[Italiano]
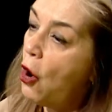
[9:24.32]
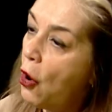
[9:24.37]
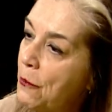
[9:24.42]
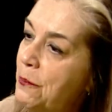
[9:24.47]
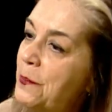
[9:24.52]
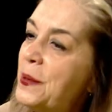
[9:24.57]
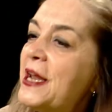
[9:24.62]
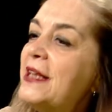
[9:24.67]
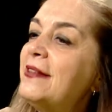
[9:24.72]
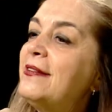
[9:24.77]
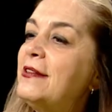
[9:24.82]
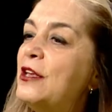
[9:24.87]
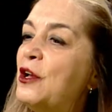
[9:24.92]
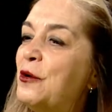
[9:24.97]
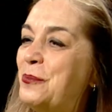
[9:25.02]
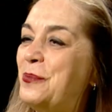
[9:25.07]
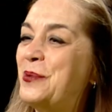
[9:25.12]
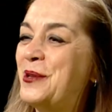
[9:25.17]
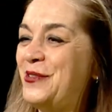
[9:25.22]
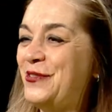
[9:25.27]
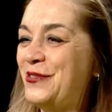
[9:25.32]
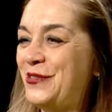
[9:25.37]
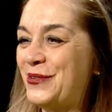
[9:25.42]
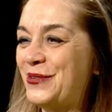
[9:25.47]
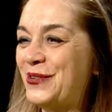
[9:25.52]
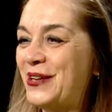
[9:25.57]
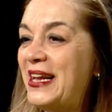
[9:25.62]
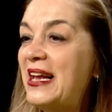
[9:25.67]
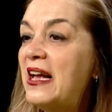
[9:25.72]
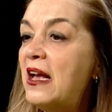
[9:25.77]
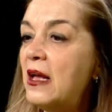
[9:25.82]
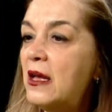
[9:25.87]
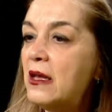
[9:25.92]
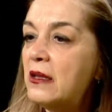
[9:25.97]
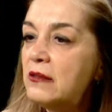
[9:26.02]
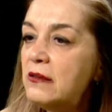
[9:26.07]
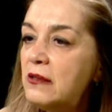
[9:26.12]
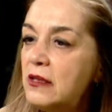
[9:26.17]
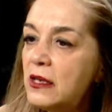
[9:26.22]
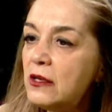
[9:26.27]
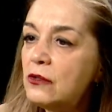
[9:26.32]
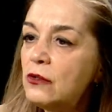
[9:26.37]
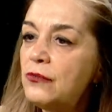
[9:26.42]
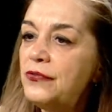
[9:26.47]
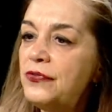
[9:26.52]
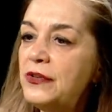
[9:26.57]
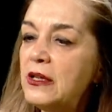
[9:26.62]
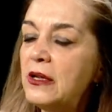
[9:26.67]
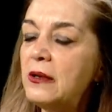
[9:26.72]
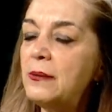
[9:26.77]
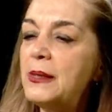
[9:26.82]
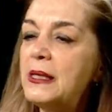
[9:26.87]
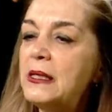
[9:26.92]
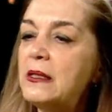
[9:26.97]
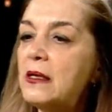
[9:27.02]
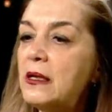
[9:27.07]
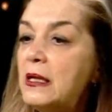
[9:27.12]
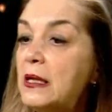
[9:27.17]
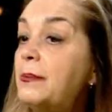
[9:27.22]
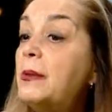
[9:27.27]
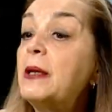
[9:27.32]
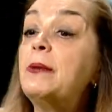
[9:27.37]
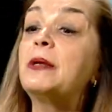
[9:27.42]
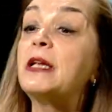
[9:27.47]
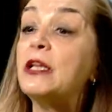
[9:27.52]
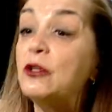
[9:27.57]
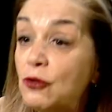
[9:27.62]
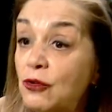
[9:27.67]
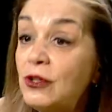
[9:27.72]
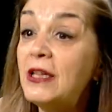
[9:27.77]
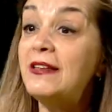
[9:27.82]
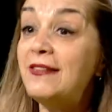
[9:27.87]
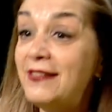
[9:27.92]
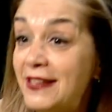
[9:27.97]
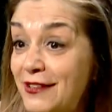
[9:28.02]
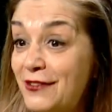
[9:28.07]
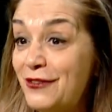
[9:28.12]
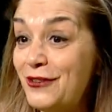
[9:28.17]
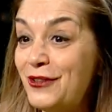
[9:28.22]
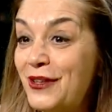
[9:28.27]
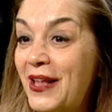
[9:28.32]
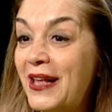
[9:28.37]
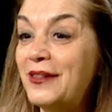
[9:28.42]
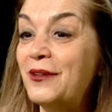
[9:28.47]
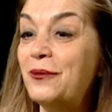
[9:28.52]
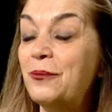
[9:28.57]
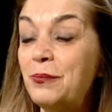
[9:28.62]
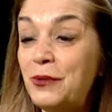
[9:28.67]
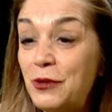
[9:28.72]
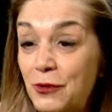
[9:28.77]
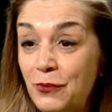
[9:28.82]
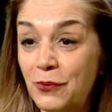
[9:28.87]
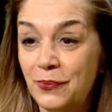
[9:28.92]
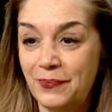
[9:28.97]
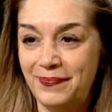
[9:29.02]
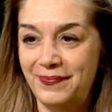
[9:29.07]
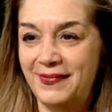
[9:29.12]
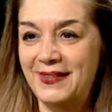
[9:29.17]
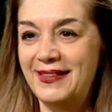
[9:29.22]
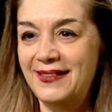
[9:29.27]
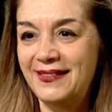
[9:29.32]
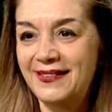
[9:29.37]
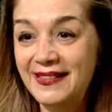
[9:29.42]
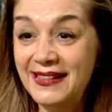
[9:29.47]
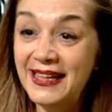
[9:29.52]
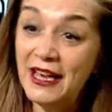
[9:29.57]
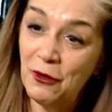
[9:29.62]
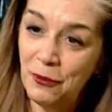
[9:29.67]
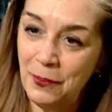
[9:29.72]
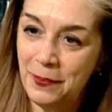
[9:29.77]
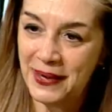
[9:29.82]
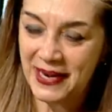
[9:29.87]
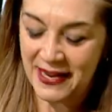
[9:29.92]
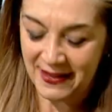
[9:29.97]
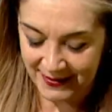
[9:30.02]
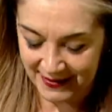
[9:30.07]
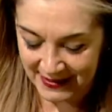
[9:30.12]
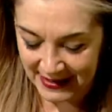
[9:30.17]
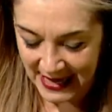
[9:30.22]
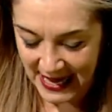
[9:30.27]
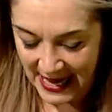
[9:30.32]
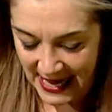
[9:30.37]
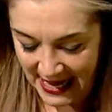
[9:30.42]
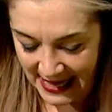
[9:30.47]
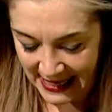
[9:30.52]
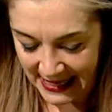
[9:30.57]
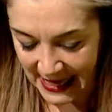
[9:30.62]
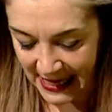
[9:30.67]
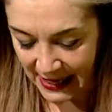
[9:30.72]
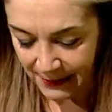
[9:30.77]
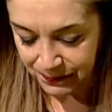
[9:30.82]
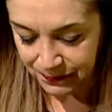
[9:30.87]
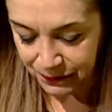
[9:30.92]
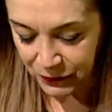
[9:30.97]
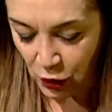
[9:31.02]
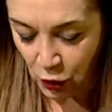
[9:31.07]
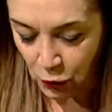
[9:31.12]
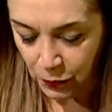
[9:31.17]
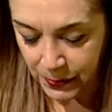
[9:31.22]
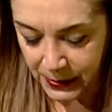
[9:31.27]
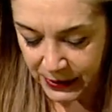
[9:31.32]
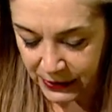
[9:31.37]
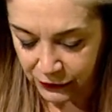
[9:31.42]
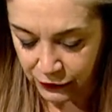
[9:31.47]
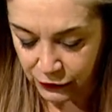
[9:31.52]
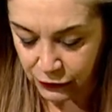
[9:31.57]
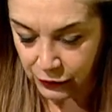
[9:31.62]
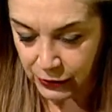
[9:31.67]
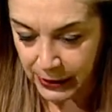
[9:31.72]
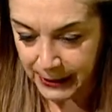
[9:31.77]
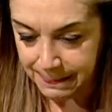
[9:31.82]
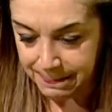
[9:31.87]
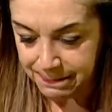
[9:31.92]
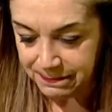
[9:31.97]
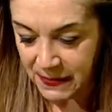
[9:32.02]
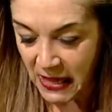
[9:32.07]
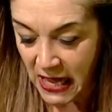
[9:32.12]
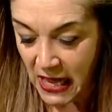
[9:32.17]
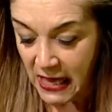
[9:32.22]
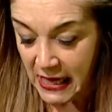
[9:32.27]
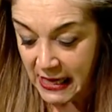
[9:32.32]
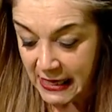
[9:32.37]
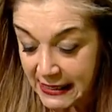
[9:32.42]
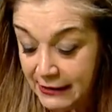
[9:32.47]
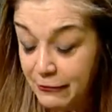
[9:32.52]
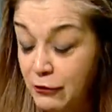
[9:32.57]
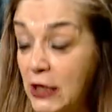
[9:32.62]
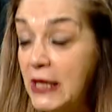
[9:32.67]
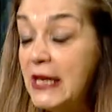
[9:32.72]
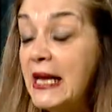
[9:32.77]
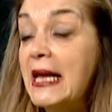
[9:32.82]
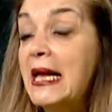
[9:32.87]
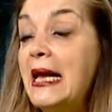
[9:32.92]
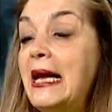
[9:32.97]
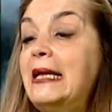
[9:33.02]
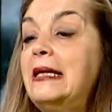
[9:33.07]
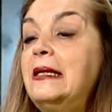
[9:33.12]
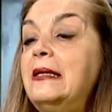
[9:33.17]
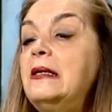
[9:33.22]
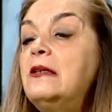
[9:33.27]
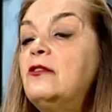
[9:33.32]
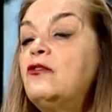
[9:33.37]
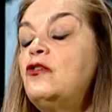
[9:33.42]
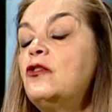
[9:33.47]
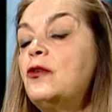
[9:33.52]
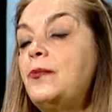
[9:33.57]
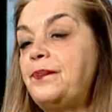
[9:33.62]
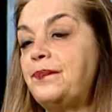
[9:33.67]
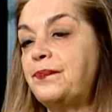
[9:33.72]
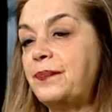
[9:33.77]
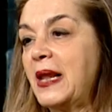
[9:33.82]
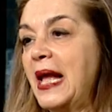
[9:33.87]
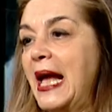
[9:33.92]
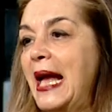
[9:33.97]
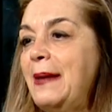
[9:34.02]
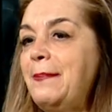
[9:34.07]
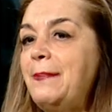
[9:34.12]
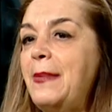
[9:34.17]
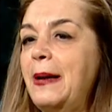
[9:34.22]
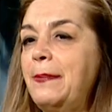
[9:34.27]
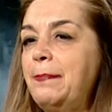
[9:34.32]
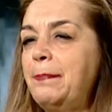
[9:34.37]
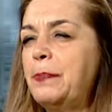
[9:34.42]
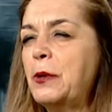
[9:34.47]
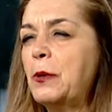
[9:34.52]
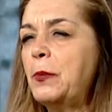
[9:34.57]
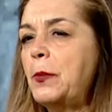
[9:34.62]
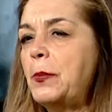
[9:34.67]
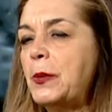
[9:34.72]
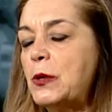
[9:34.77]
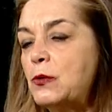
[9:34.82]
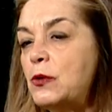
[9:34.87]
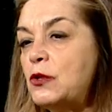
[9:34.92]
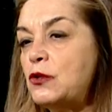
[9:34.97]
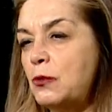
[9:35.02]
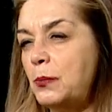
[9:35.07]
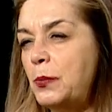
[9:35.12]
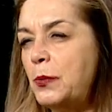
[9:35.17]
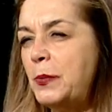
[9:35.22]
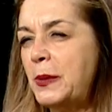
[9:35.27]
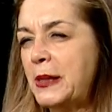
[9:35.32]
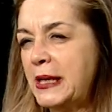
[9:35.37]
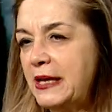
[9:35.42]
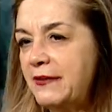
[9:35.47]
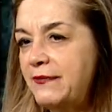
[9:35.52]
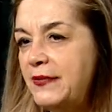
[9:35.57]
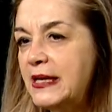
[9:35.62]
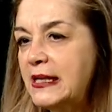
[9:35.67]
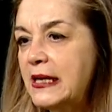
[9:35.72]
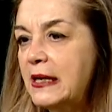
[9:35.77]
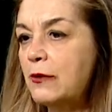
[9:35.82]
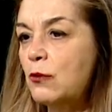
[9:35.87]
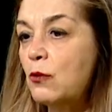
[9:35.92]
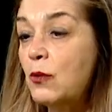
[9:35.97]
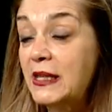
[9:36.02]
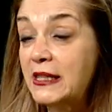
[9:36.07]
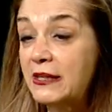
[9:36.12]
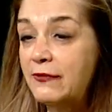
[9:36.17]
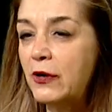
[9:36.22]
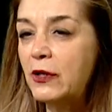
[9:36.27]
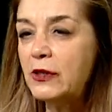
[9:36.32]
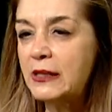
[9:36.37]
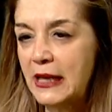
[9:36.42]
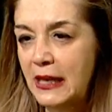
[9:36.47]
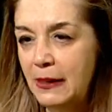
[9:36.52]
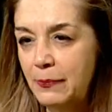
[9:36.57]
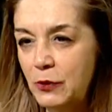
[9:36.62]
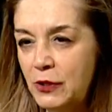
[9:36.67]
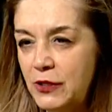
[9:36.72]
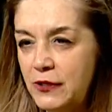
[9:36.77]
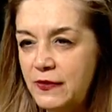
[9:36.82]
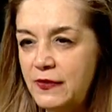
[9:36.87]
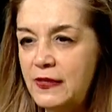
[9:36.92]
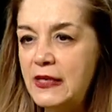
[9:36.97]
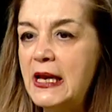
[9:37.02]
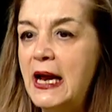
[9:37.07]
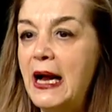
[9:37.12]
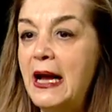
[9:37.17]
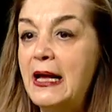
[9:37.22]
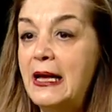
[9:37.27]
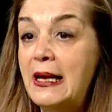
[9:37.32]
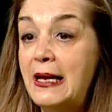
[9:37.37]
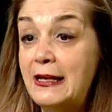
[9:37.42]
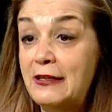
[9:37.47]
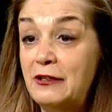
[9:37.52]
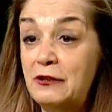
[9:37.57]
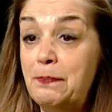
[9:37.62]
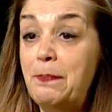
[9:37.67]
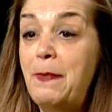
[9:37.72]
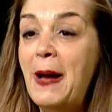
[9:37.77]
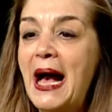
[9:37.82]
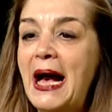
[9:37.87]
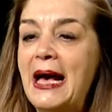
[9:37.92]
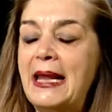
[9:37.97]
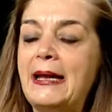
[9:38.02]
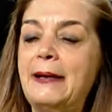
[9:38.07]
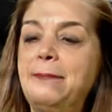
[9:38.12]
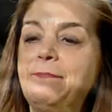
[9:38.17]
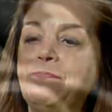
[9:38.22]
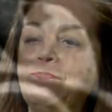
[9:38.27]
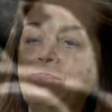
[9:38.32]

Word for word: oppressi e oppressori, siano finalmente liberi, perché non esistano più né oppressi né oppressori. Devo dire che all'inizio Emma, proprio per questo, proprio perché vede quante volte la polizia spara